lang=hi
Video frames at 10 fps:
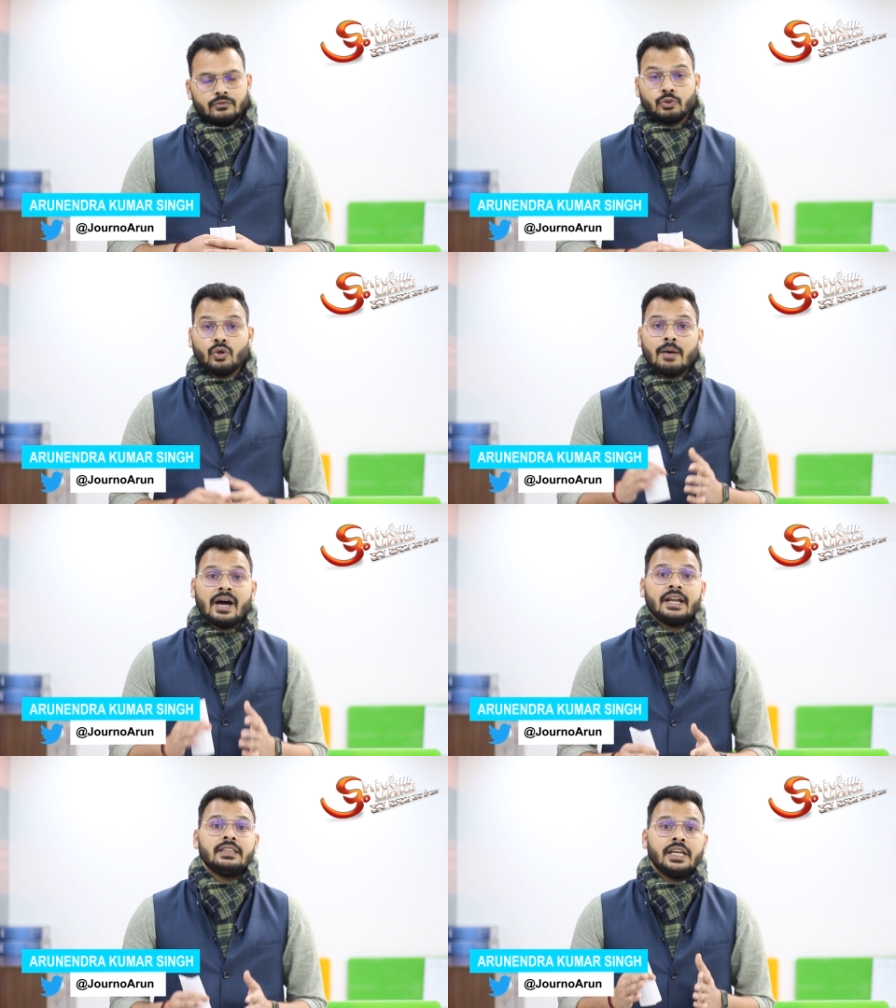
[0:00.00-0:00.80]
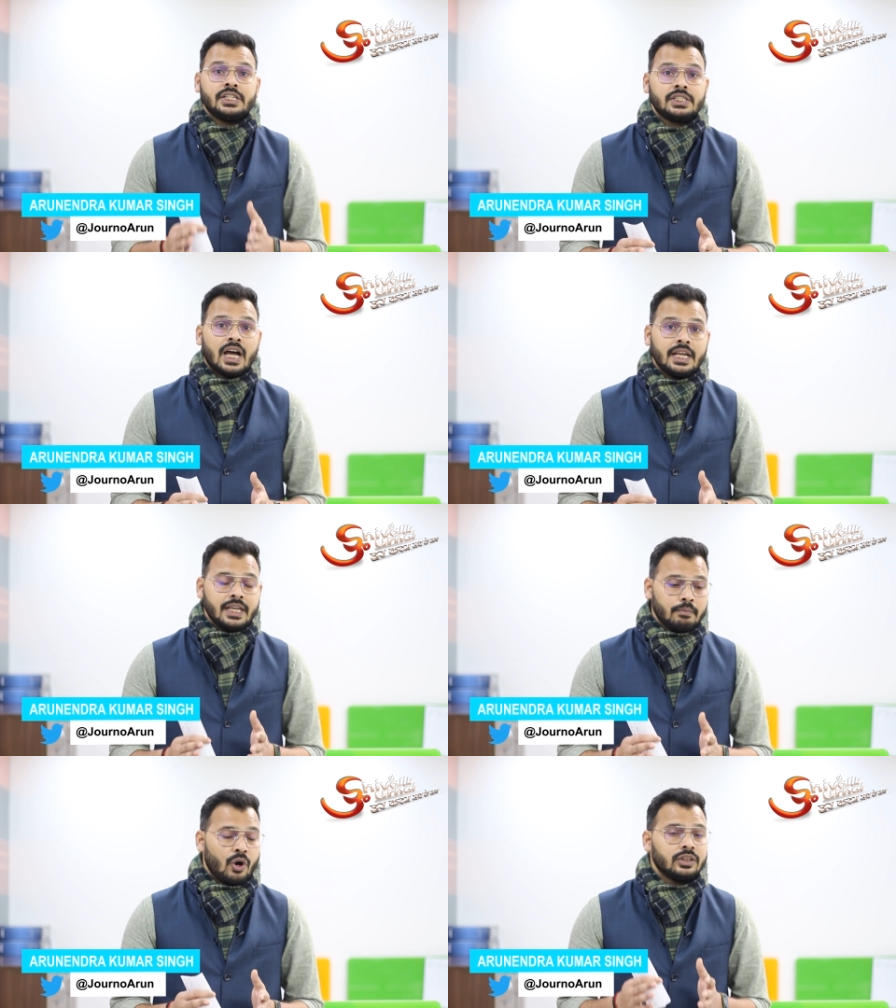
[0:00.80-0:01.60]
वो तो हमारे देश का
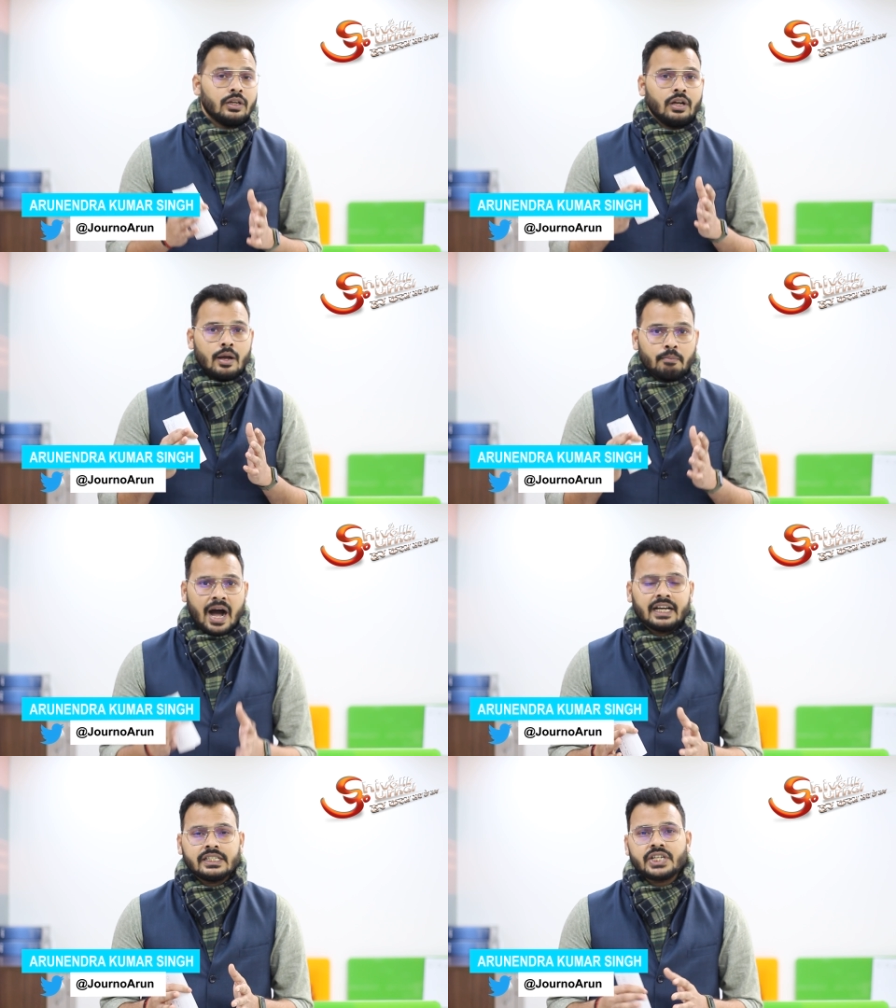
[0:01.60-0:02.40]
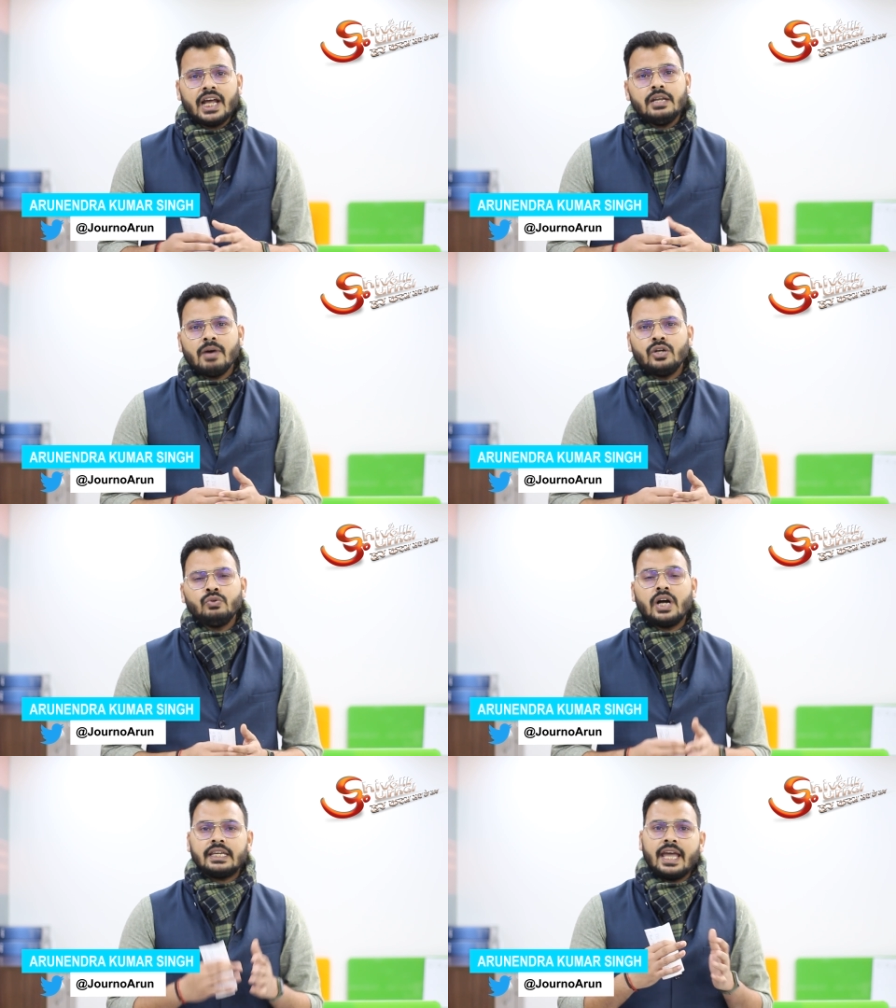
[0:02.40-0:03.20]
ये बहुत भाग्यशाली
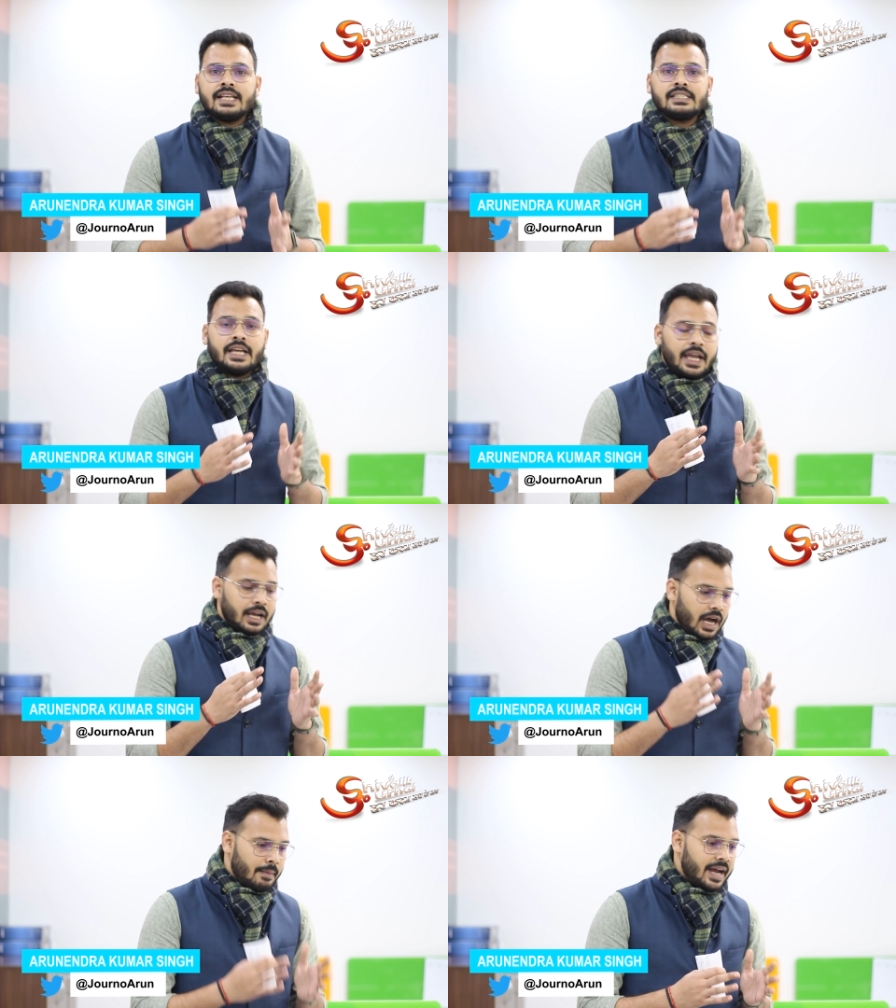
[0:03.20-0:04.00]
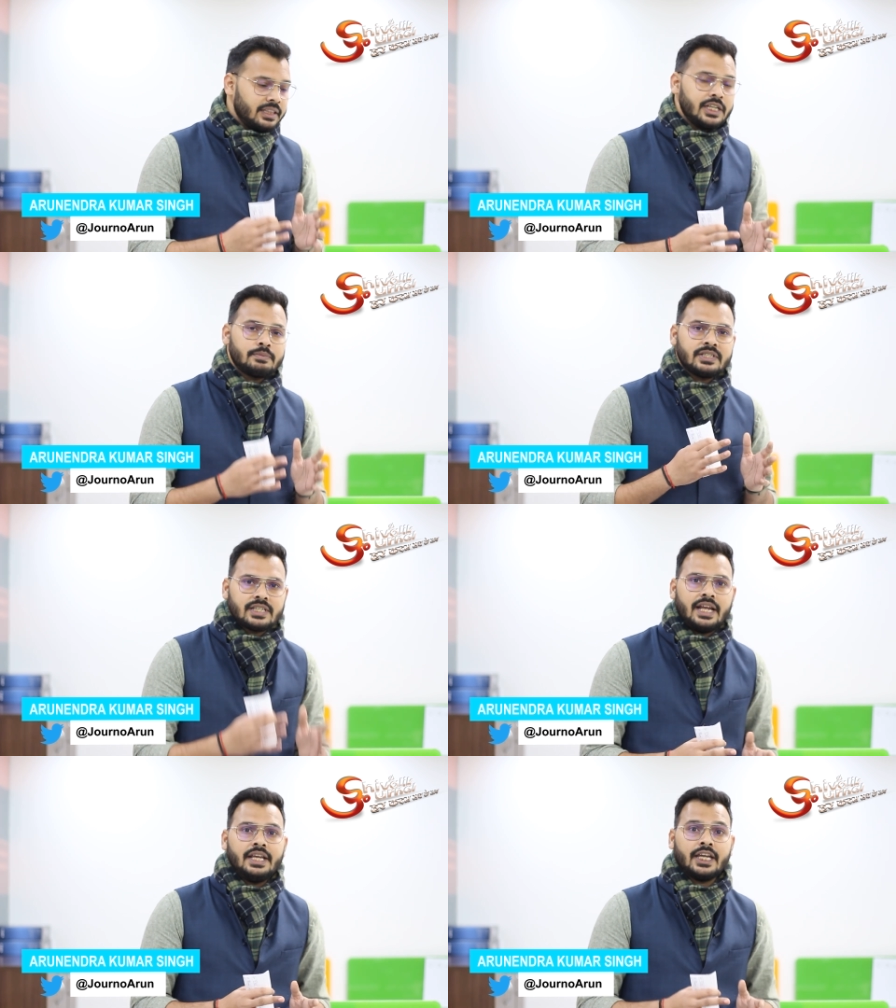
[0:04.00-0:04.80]
मानूंगा कि ऐसे हमारे देश में
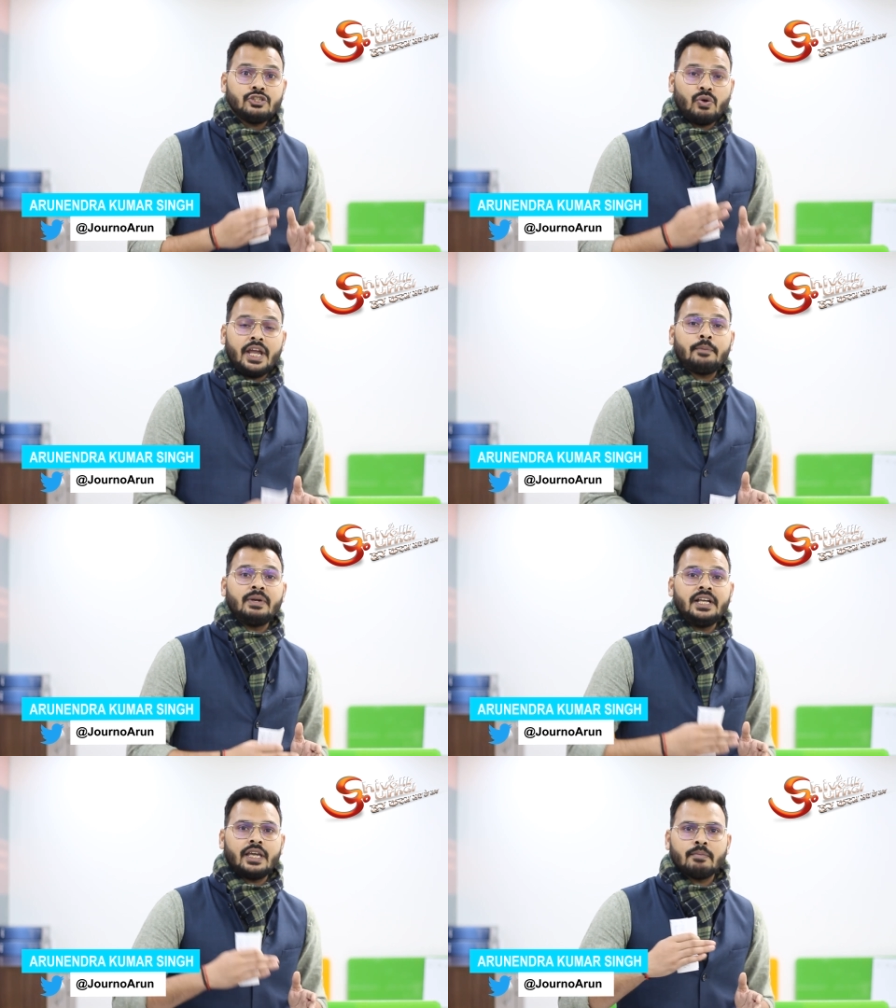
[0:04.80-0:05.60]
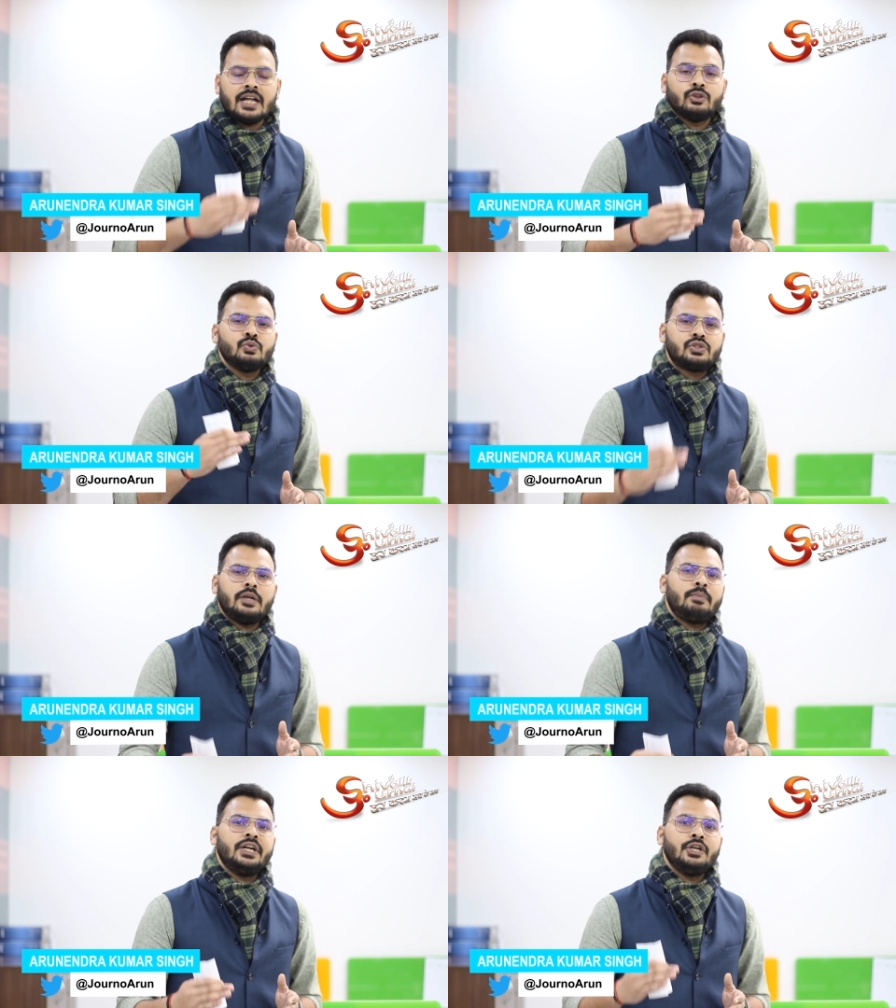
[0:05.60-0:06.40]
सैनिक हैं जो एक पीढ़ी के बाद
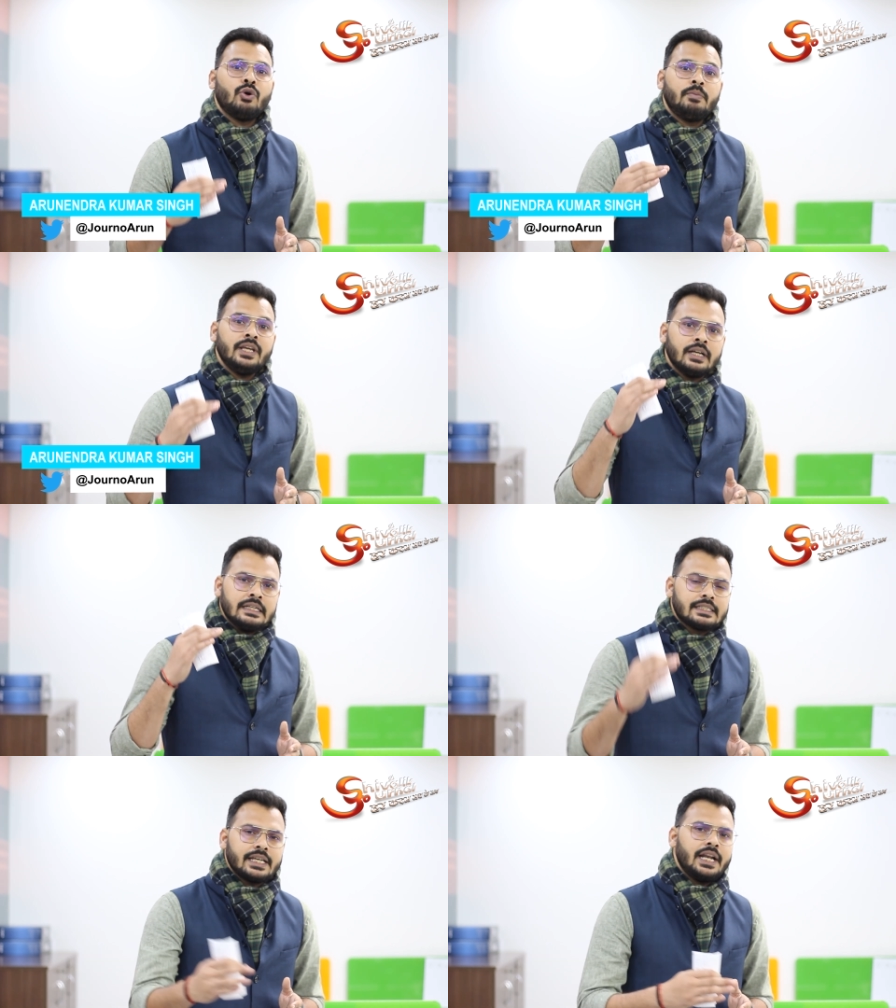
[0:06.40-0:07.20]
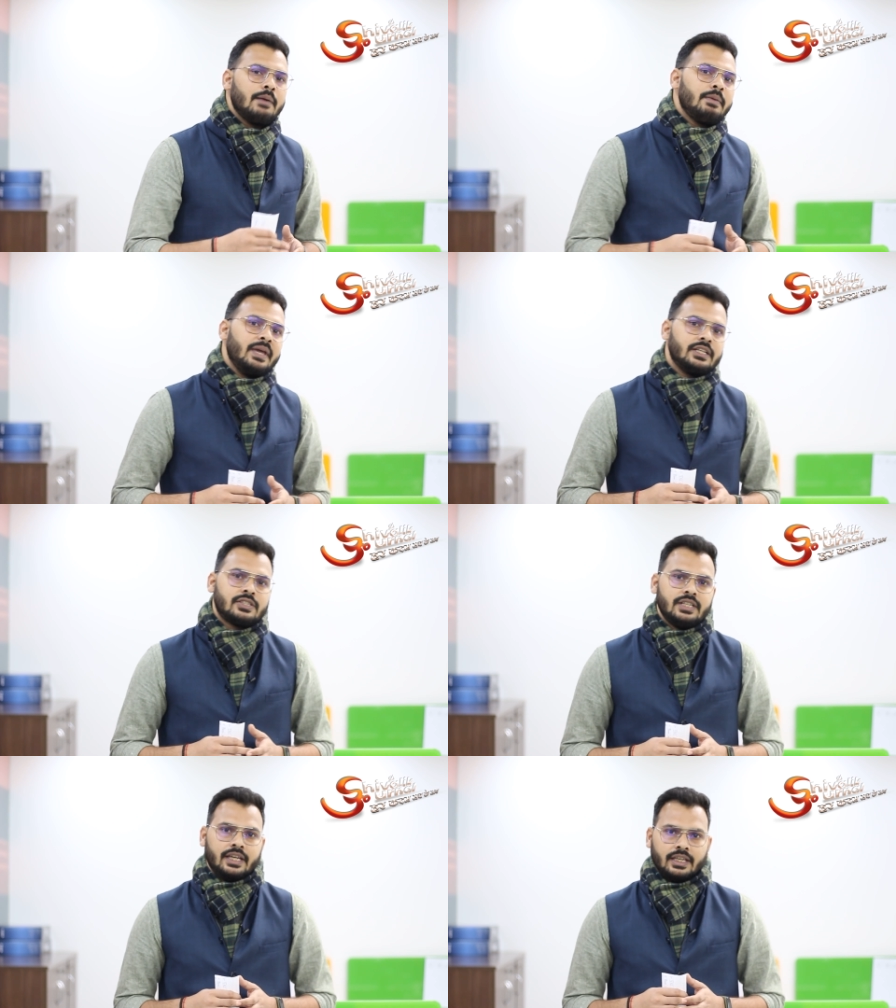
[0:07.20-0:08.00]
दूसरी पीढ़ी को भी सेना में
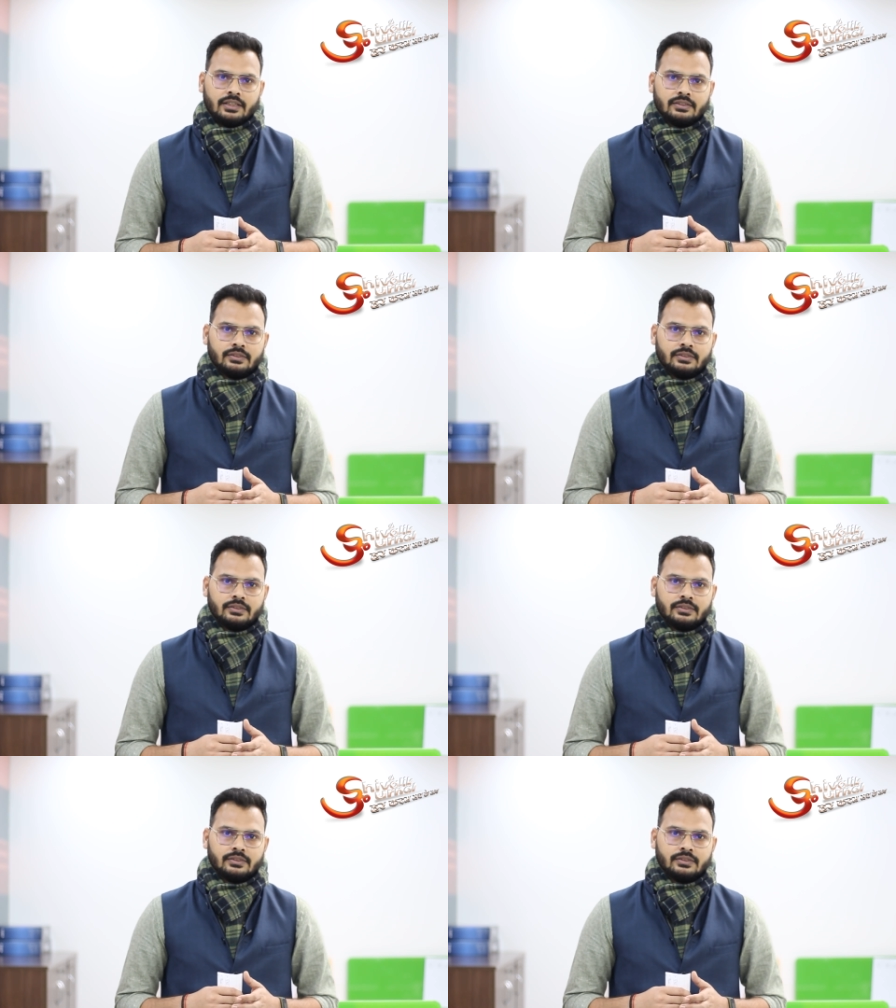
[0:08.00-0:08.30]
भेजते हैं